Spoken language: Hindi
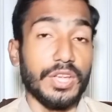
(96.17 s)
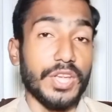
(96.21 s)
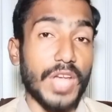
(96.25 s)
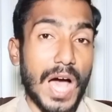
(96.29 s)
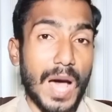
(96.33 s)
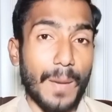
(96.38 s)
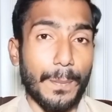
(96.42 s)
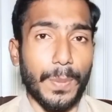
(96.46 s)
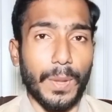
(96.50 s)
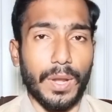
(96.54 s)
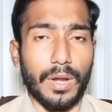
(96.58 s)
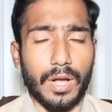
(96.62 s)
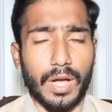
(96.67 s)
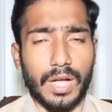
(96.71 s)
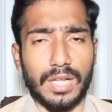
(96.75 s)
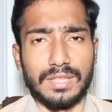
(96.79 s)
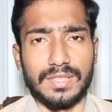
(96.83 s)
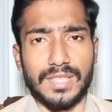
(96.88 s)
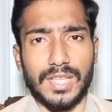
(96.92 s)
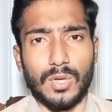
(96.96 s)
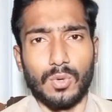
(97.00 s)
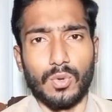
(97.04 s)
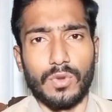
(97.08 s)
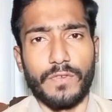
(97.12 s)
या फिर
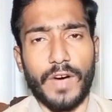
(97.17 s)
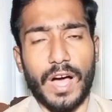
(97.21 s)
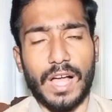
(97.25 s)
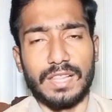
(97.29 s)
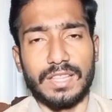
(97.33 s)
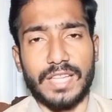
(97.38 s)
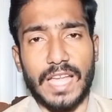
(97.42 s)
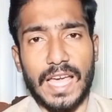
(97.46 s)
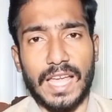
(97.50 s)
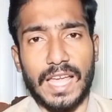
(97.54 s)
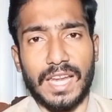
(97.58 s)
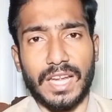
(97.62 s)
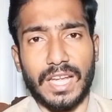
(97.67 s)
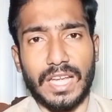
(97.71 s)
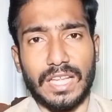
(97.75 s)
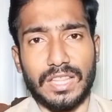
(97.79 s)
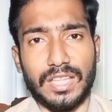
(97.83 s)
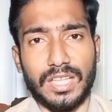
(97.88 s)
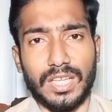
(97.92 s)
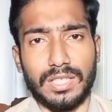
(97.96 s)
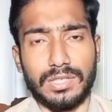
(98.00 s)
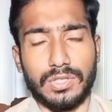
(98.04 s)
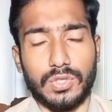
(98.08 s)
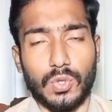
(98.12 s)
गलती उन वालदेन की
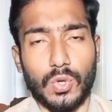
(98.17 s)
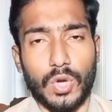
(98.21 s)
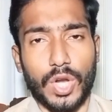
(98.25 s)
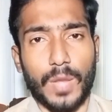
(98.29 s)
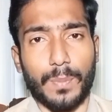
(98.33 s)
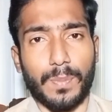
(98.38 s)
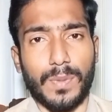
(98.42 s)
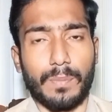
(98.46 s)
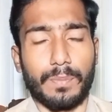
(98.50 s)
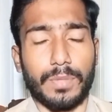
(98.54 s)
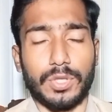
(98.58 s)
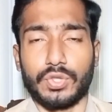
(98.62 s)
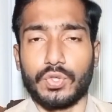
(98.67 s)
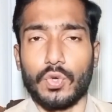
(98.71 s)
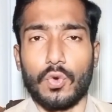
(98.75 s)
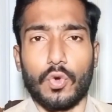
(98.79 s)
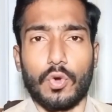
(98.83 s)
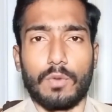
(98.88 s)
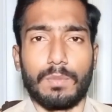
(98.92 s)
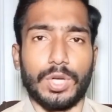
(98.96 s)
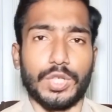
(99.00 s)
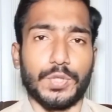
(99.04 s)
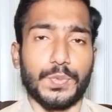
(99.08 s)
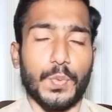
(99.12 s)
थी जिन्होंने अपने बच्चों
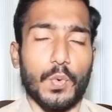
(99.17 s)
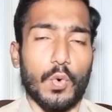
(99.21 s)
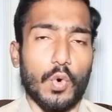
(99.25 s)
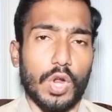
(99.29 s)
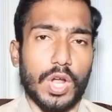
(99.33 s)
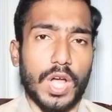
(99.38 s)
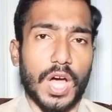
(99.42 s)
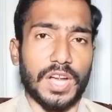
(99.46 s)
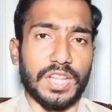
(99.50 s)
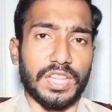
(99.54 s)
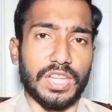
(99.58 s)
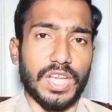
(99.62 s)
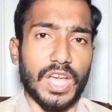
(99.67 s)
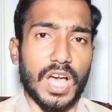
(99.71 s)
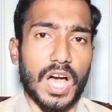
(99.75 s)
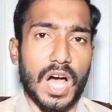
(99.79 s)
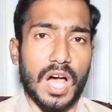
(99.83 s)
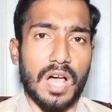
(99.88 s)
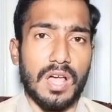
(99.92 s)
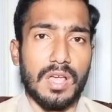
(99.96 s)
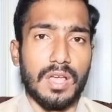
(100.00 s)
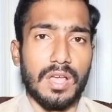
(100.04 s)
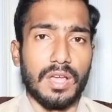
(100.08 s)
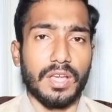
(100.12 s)
को मजबूर कर
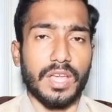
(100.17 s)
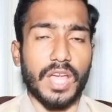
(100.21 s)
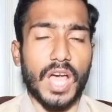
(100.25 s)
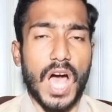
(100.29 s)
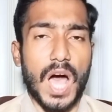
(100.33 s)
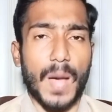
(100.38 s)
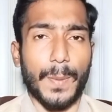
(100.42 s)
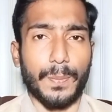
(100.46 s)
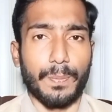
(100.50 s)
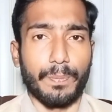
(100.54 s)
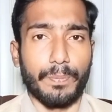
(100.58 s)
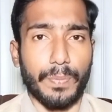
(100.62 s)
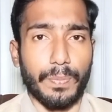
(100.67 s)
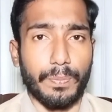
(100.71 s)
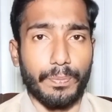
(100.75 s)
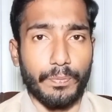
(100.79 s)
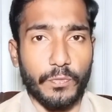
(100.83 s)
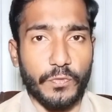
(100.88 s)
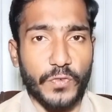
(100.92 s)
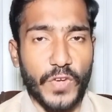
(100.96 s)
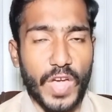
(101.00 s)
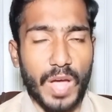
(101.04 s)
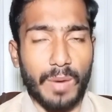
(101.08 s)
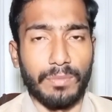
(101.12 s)
दिया कि आप
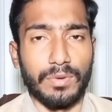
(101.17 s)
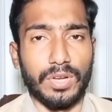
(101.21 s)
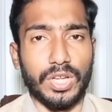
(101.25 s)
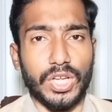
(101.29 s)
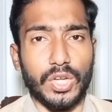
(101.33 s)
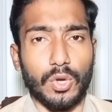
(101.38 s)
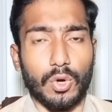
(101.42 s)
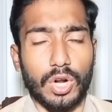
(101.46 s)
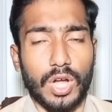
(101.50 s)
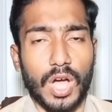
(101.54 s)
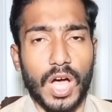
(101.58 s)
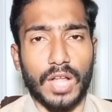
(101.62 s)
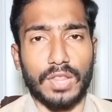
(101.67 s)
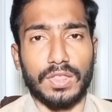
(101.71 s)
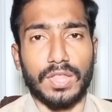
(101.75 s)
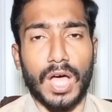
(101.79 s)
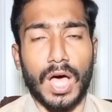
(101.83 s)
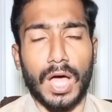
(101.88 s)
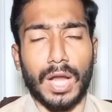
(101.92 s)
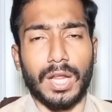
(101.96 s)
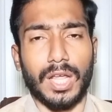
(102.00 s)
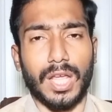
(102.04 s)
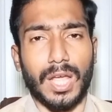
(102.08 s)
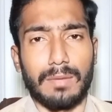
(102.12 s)
फैमिली और
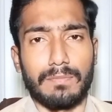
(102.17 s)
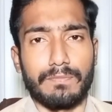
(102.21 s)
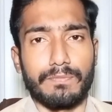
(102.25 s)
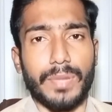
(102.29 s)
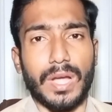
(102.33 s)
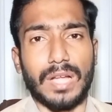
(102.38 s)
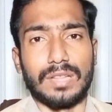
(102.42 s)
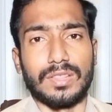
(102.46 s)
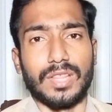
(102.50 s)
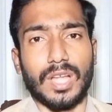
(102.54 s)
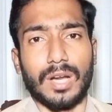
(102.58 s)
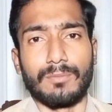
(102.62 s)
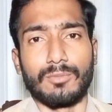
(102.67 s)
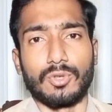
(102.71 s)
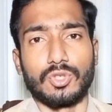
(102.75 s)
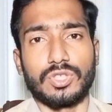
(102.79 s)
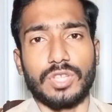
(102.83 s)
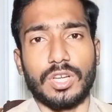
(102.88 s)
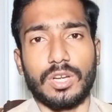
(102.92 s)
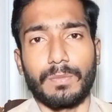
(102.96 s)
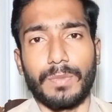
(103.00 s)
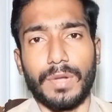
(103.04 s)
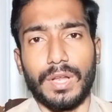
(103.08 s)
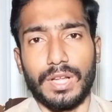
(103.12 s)
खानदान के बेहतर
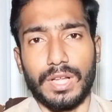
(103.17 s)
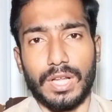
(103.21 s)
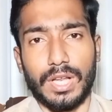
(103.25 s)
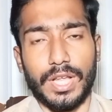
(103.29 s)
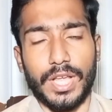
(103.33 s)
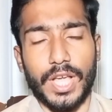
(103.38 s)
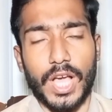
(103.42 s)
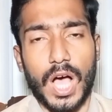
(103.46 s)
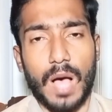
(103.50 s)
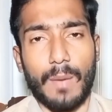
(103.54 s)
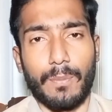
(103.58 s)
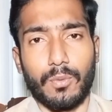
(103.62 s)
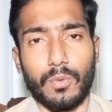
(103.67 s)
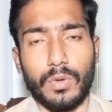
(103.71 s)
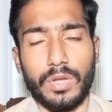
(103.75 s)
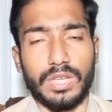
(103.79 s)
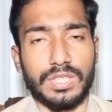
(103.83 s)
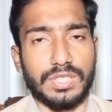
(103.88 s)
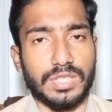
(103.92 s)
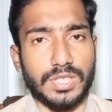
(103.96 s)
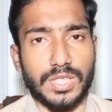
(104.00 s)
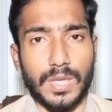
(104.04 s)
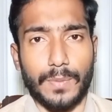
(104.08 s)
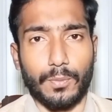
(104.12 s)
मुस्तकबिल के लिए आपको
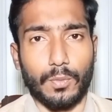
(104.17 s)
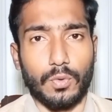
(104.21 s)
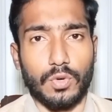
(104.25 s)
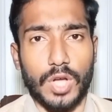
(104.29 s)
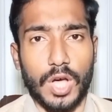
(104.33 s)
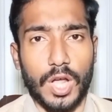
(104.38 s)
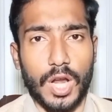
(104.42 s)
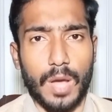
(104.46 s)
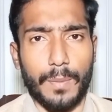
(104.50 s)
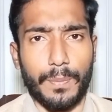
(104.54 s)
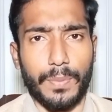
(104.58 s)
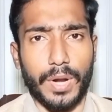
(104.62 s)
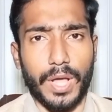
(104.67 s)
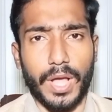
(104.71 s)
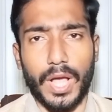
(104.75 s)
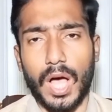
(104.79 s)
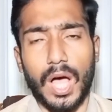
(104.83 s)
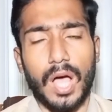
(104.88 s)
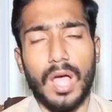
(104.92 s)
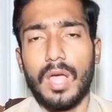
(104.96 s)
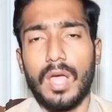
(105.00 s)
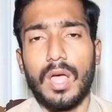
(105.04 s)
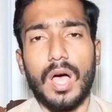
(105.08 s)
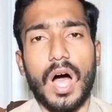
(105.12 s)
ये स्टेप उठाना
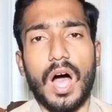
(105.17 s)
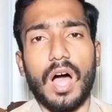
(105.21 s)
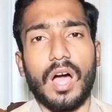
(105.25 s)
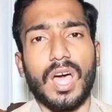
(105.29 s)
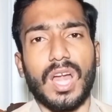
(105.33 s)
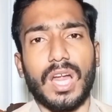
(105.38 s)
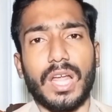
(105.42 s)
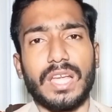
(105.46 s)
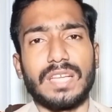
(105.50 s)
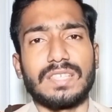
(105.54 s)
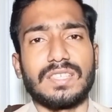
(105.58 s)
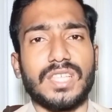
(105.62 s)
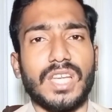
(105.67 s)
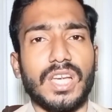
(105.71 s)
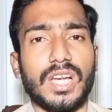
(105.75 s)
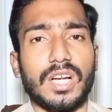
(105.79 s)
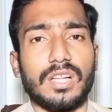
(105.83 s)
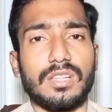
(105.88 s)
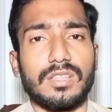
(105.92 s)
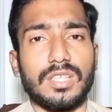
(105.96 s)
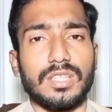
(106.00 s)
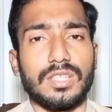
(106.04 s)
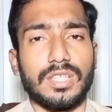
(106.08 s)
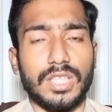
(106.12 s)
पड़ेगा आखिर किसकी
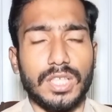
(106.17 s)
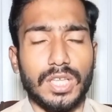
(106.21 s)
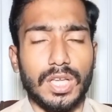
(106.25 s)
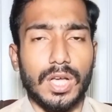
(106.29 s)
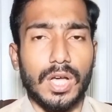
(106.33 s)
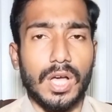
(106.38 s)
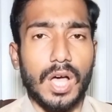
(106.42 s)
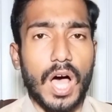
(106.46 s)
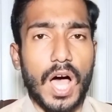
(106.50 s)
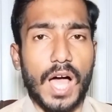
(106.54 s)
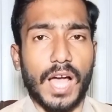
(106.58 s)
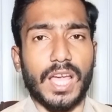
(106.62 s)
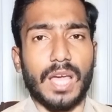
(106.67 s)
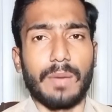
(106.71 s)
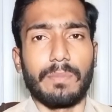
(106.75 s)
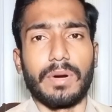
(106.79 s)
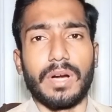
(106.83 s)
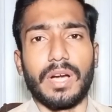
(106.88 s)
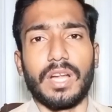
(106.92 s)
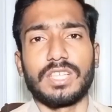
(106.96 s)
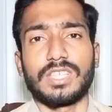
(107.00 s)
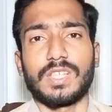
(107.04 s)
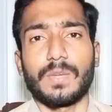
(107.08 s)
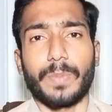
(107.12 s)
गलती थी आगे
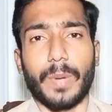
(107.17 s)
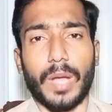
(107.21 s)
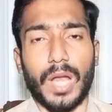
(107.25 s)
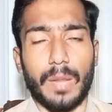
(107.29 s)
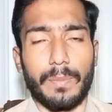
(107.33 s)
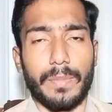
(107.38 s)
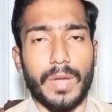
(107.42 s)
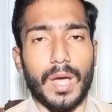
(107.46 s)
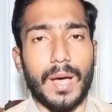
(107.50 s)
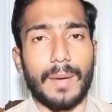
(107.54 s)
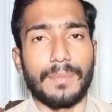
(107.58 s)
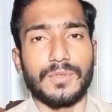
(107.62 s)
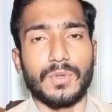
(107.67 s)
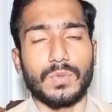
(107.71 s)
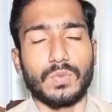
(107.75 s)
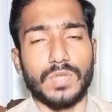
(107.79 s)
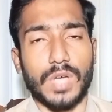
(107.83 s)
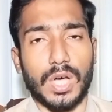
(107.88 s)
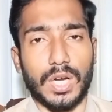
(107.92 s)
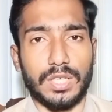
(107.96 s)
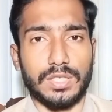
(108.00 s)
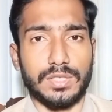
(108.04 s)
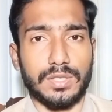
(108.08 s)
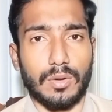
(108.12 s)
बढ़ने से पहले मैं आपसे
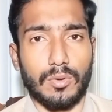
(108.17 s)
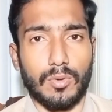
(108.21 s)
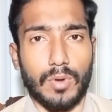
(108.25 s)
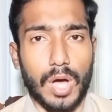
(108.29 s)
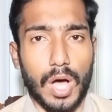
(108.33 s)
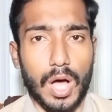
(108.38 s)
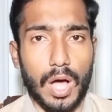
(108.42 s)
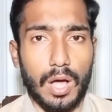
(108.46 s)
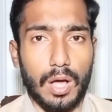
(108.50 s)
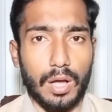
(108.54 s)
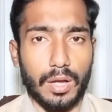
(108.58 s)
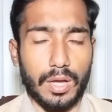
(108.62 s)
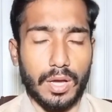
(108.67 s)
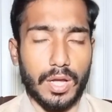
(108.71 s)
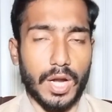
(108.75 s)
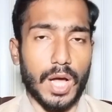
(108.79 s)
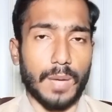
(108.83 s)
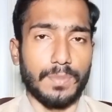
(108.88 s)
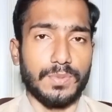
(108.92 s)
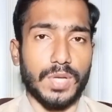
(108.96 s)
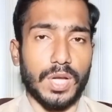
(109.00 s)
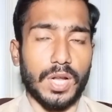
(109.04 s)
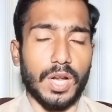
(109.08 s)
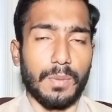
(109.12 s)
गुजारिश करूंगा कि अगर
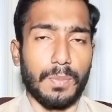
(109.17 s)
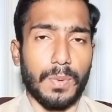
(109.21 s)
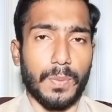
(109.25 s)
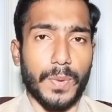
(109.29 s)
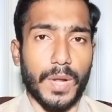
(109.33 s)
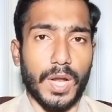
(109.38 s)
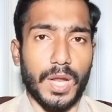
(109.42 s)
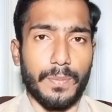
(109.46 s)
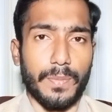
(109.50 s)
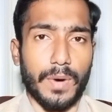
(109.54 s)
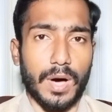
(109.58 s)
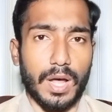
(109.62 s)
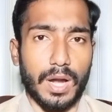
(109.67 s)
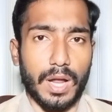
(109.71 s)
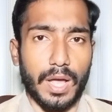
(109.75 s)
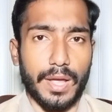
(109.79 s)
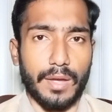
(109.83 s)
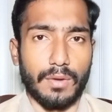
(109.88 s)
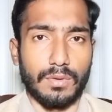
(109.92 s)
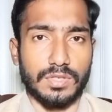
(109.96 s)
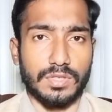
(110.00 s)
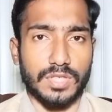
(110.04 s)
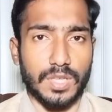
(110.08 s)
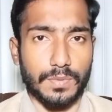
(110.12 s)
आप चैनल पर पहली बार
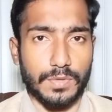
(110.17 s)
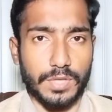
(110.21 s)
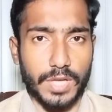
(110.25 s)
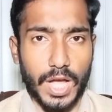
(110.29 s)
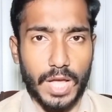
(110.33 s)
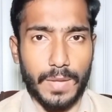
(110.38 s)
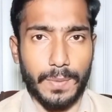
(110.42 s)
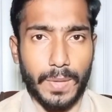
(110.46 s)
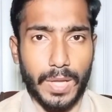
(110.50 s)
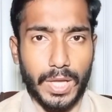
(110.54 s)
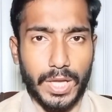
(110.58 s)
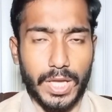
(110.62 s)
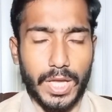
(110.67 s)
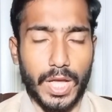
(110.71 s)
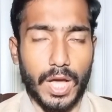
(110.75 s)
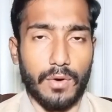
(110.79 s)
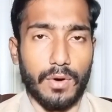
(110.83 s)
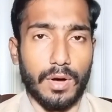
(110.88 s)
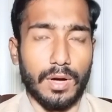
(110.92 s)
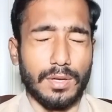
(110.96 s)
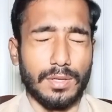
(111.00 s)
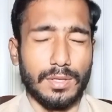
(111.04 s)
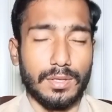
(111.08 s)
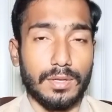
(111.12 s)
आए और सब्सक्राइब नहीं किया
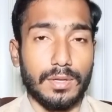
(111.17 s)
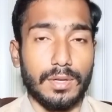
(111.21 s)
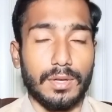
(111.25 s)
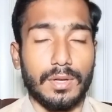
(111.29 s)
हुआ